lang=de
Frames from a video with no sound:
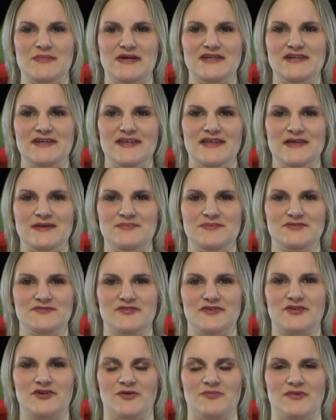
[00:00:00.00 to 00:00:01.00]
meine Lieben und
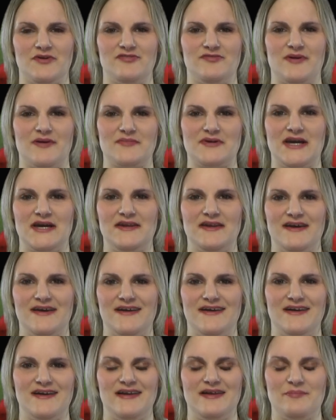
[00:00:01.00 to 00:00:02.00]
willkommen auf meinem
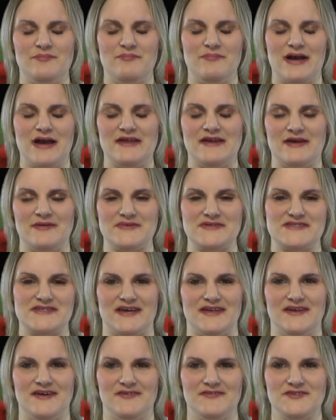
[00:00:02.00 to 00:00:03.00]
Kanal. Mein Name ist
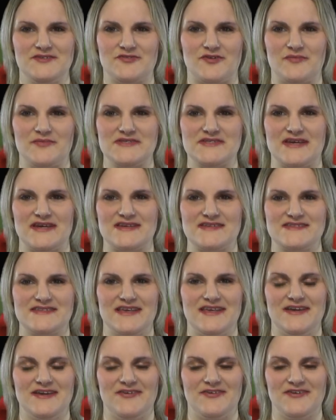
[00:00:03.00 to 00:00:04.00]
Anna und ich freue mich sehr, dass
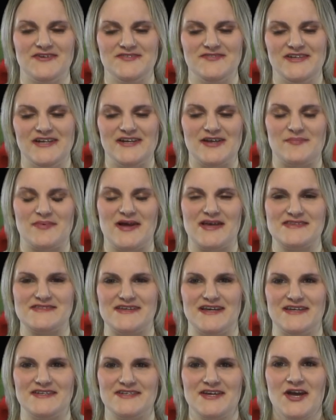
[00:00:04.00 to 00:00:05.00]
ihr heute wieder dabei
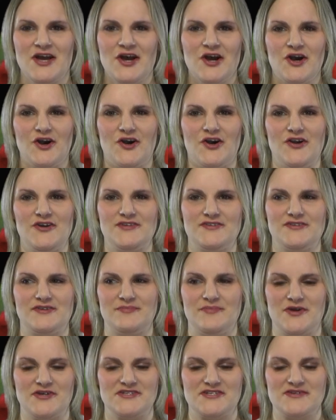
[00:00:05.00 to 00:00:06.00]
seid. Heute
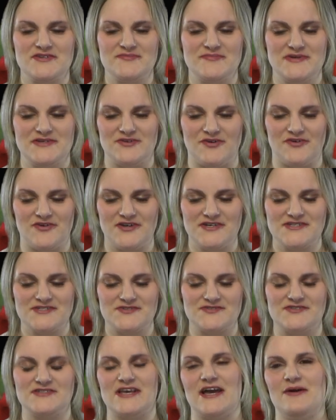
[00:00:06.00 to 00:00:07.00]
möchte ich mit euch
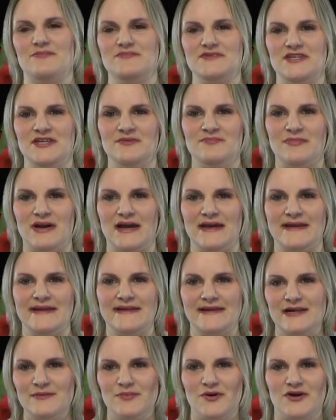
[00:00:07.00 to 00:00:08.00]
zusammen die My
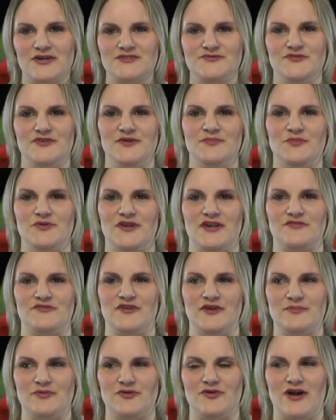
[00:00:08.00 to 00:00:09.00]
Little Box für den Monat
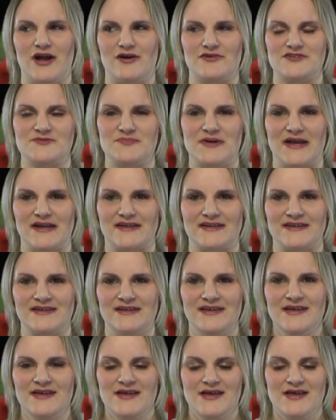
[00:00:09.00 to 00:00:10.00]
Februar
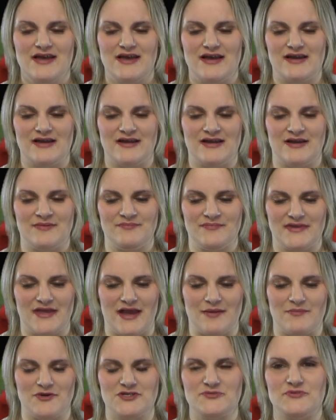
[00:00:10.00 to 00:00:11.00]
auspacken. Ähm,
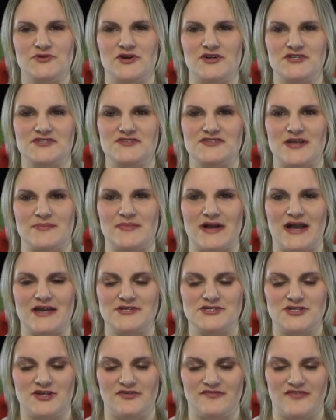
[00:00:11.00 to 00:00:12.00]
ja, möchte mit euch zusammen
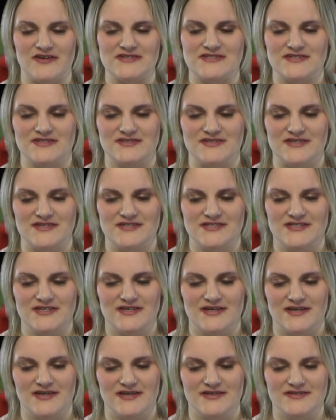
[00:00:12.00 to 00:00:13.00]
reinschauen, was sich
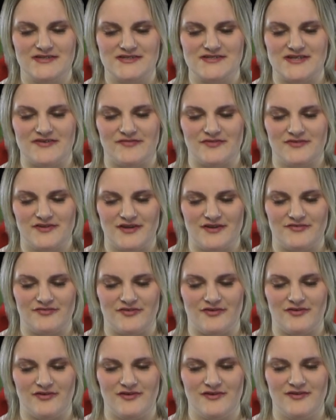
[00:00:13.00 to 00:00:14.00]
hier in dieser
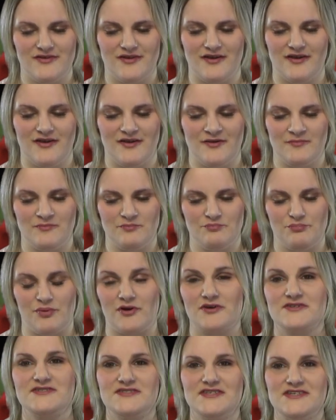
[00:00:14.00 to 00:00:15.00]
wundervollen ähm,
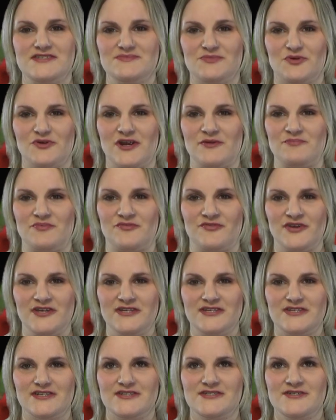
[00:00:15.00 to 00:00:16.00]
Box diesen Monat
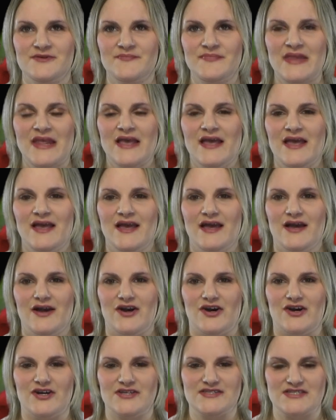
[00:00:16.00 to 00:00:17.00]
befindet.
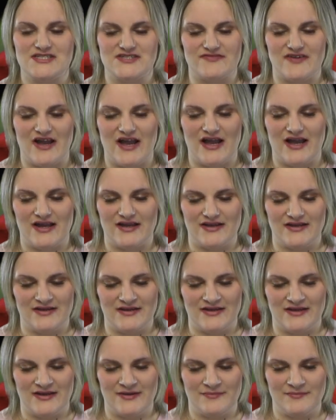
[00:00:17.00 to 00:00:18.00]
Und zwar,
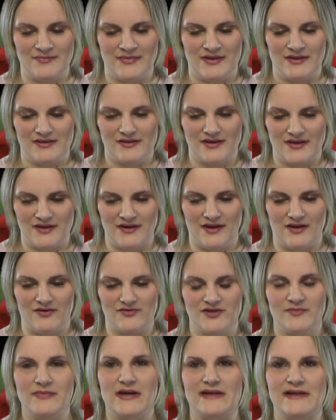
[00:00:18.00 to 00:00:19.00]
ähm, genau,
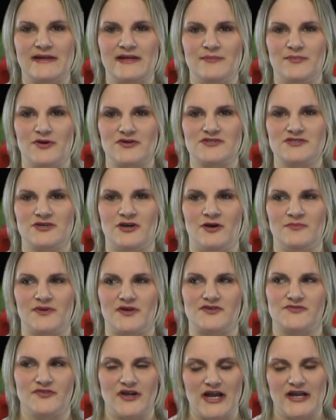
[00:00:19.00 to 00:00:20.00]
die My Little Box kommt
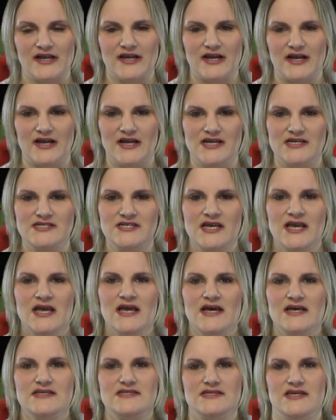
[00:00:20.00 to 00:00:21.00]
aus Frankreich.
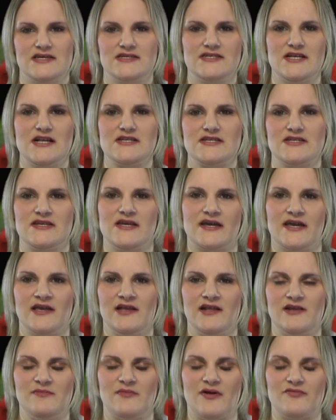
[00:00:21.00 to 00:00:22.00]
Sie enthält in der
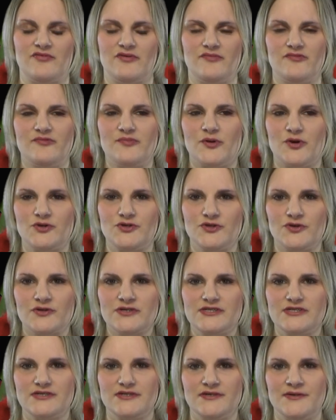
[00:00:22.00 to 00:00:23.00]
Regel immer fünf
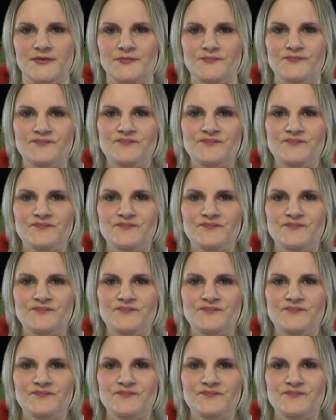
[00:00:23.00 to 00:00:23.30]
Produkte.